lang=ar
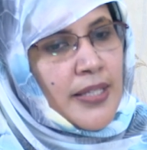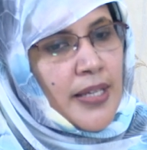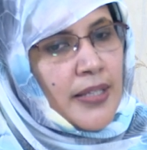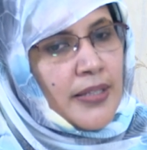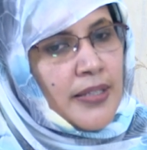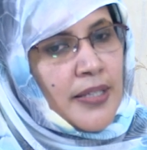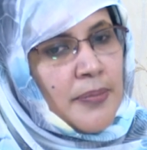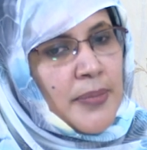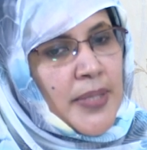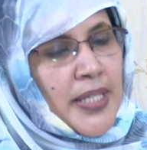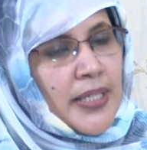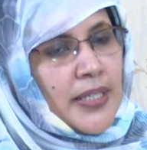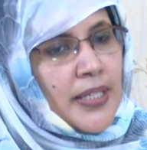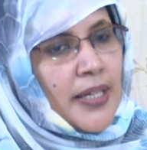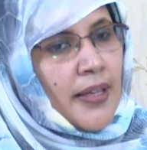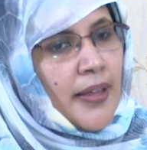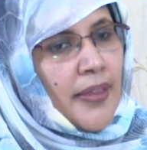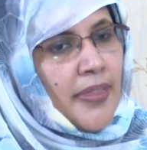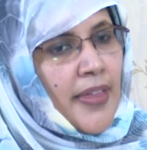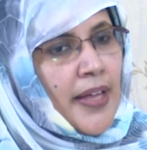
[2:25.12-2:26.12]
تمتلك
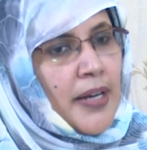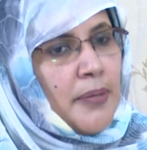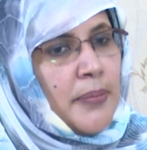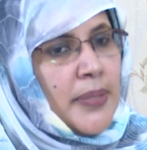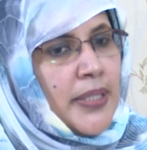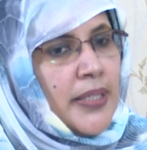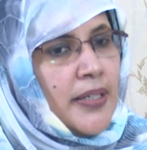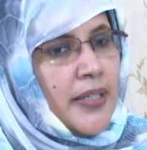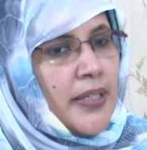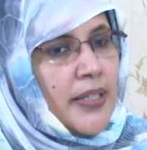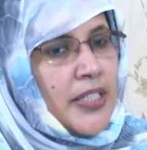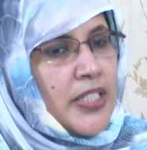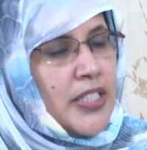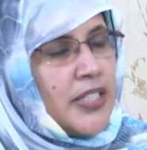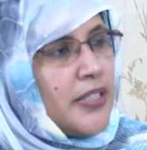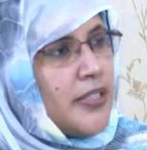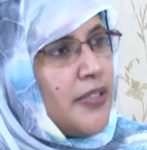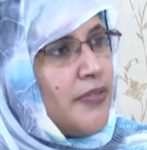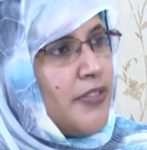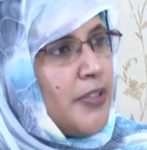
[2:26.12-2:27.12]
أكثر من 20%
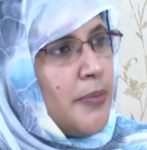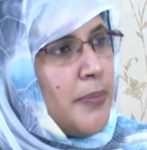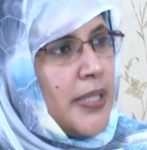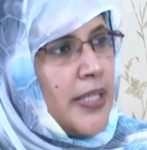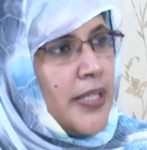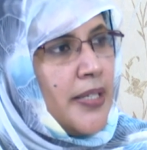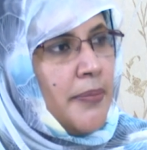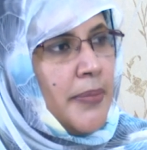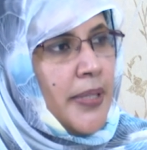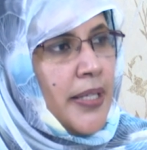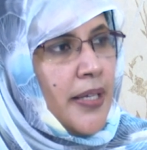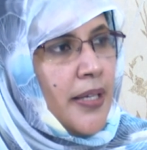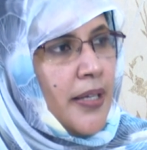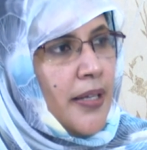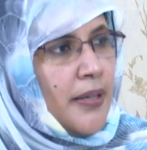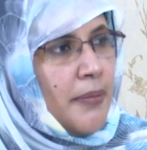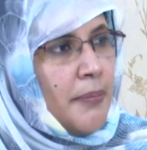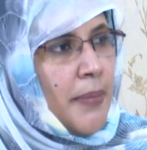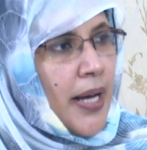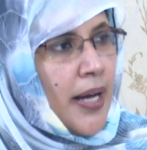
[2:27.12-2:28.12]
من
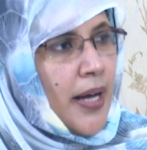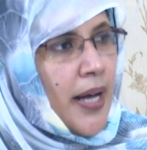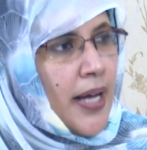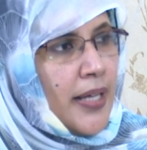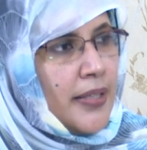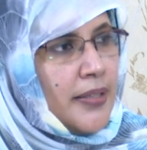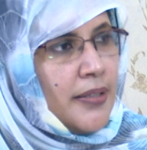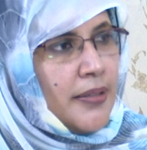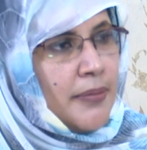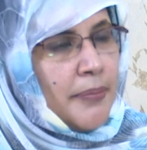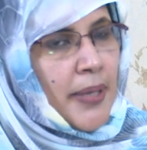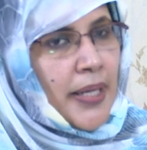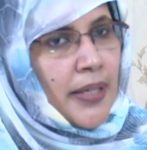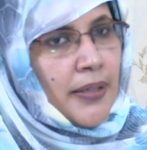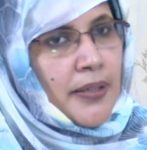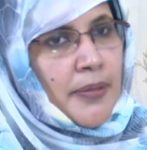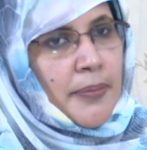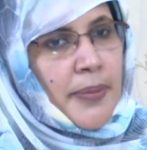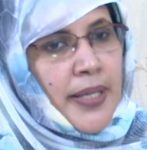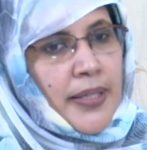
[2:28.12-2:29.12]
المقاعد
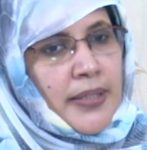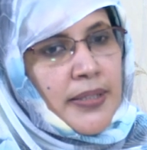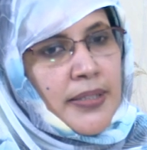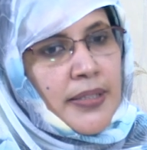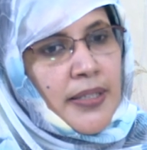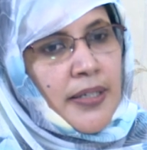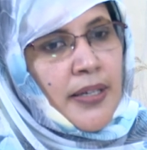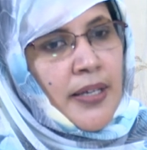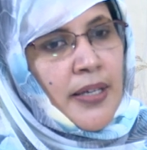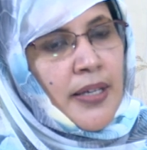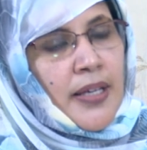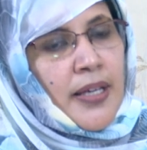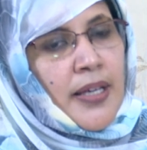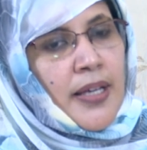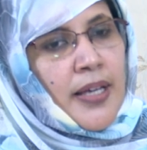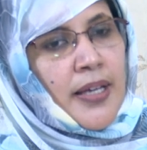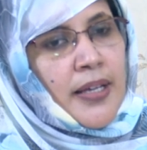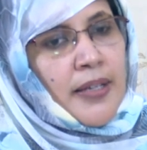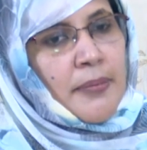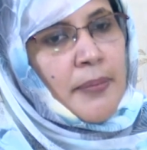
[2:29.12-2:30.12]
البرلمانية
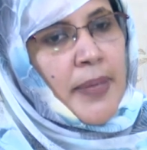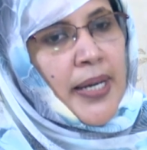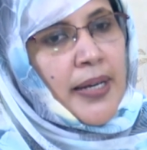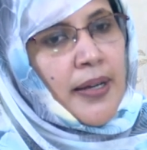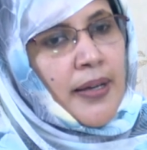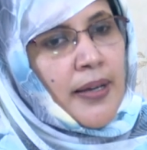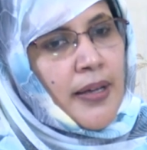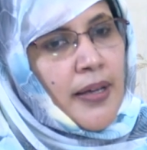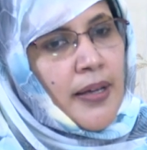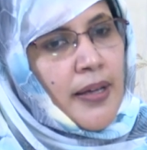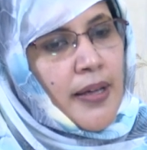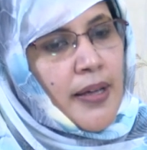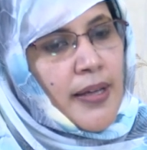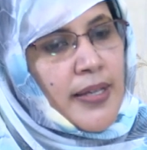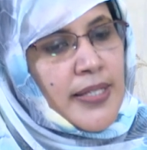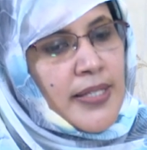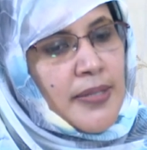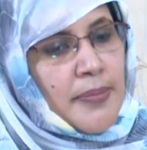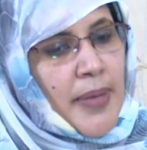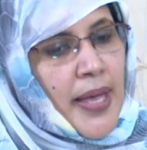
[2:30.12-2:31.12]
المرأة
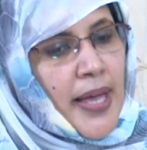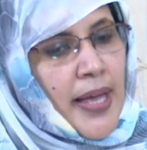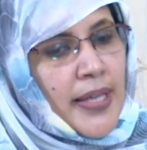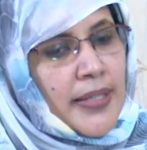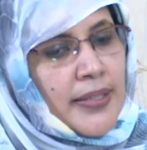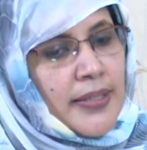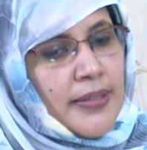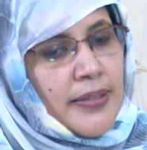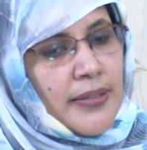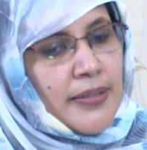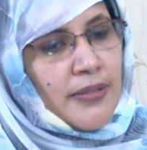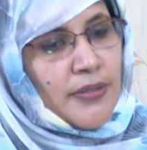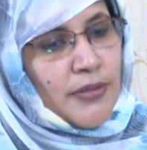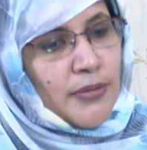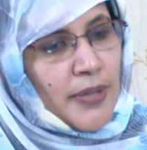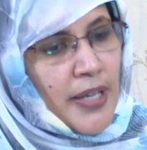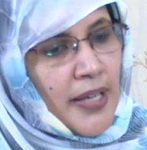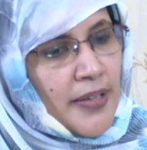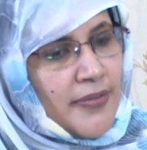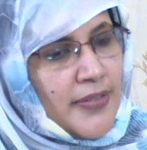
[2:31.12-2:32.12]
أصبحت
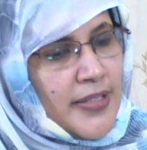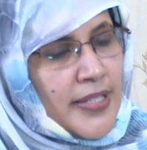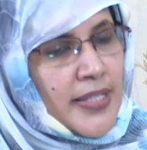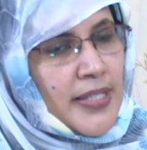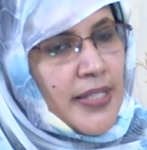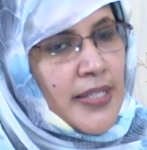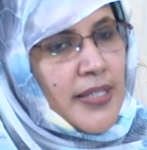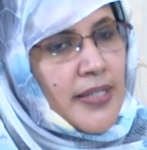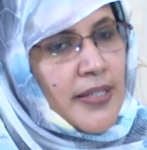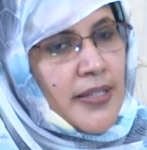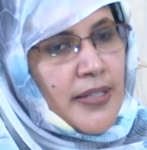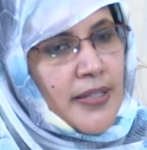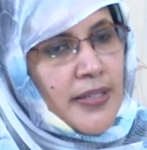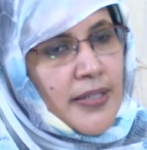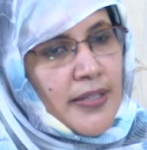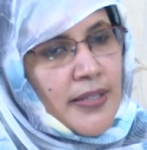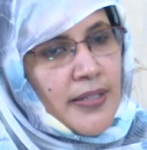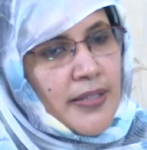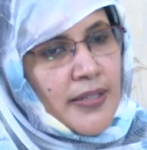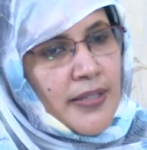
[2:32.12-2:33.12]
تنافس
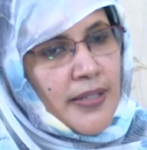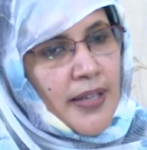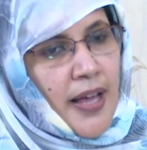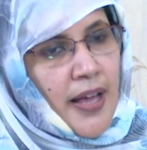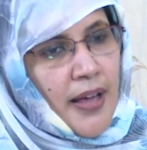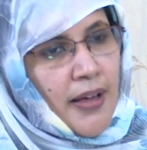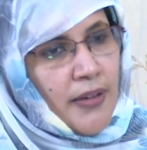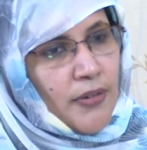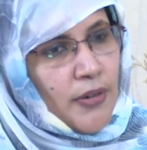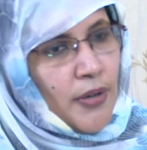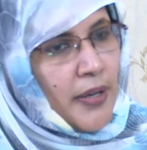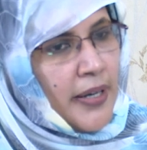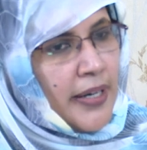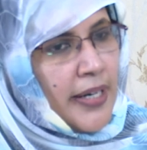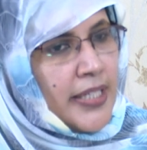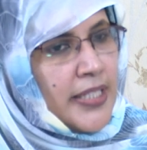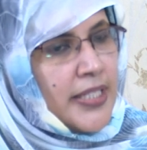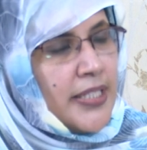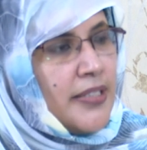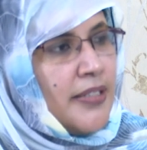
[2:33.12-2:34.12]
آه، اخوها
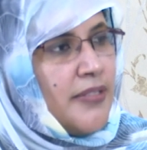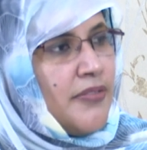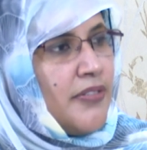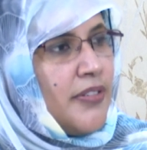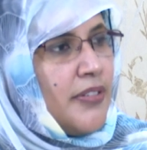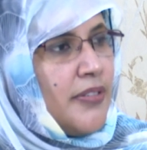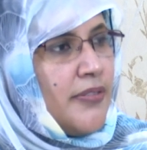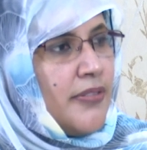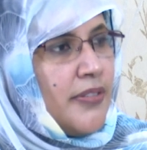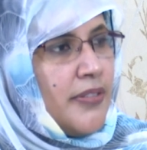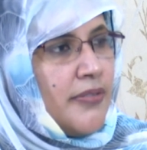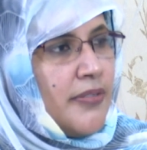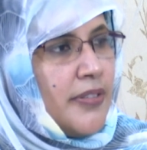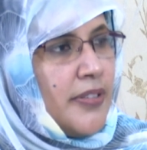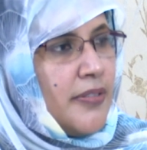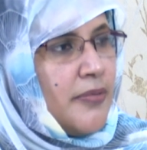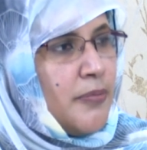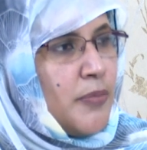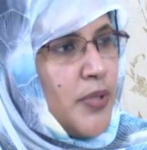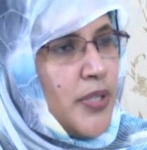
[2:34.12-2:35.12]
الرجل في
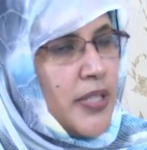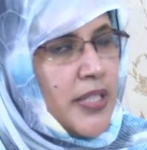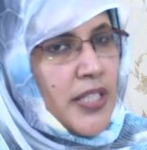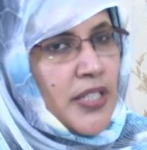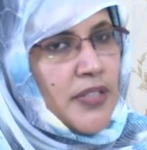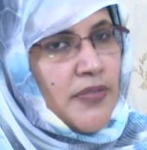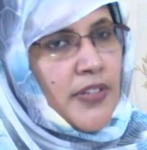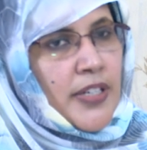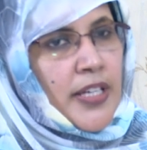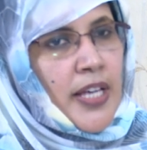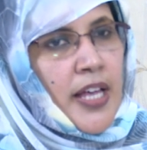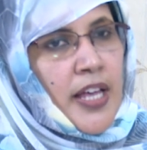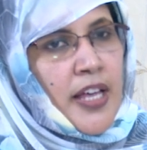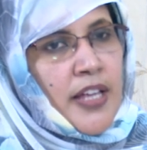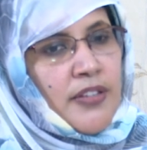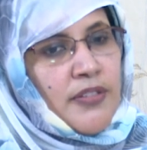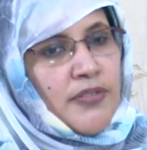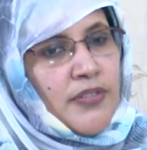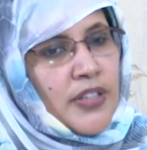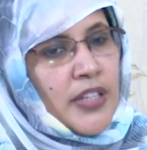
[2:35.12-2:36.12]
المستشفيات
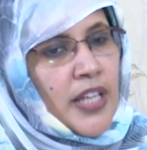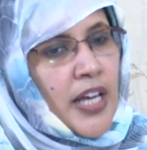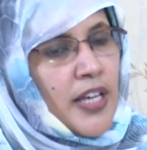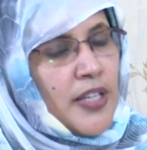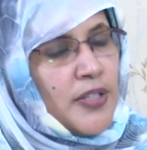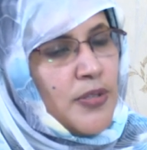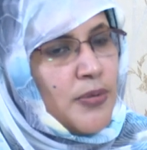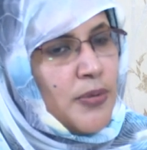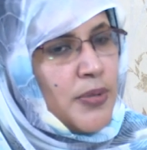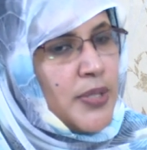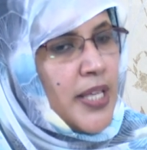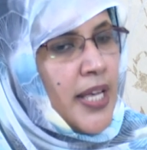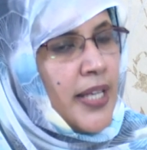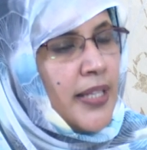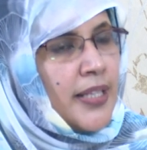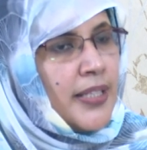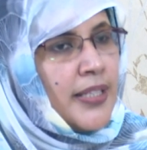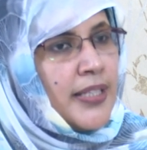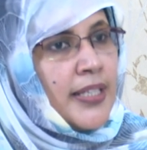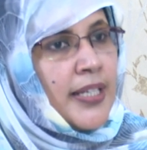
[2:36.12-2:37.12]
في التخصصات
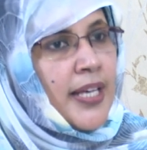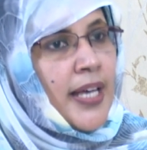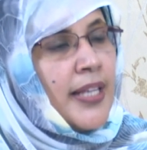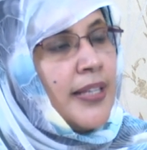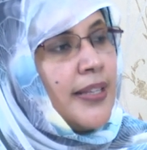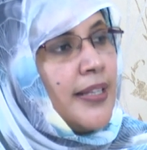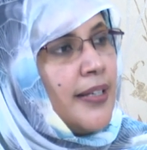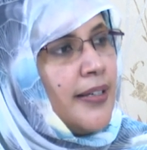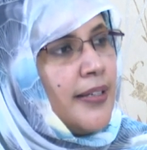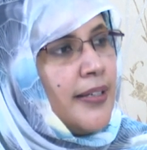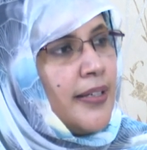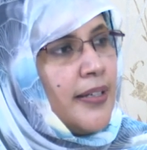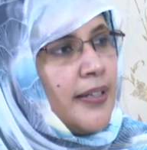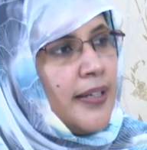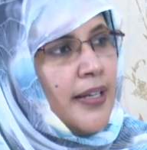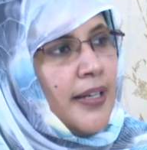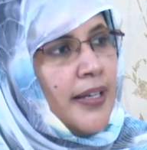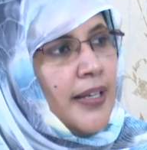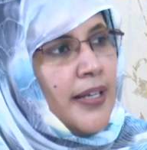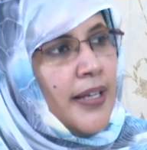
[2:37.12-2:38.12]
اللي كانت حكم
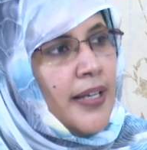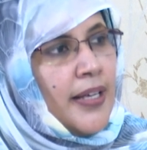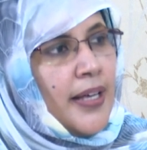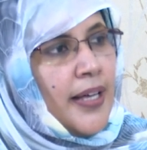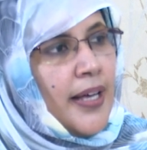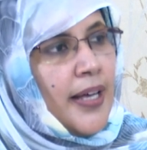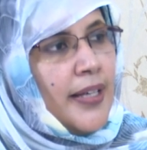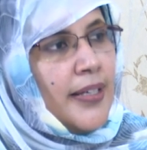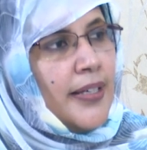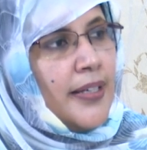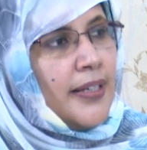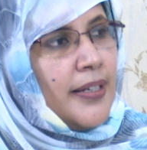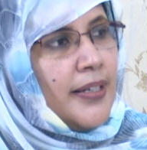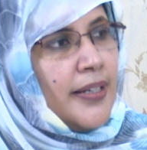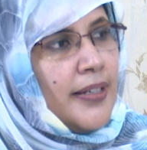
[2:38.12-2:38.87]
يعني ماذا عن وضعها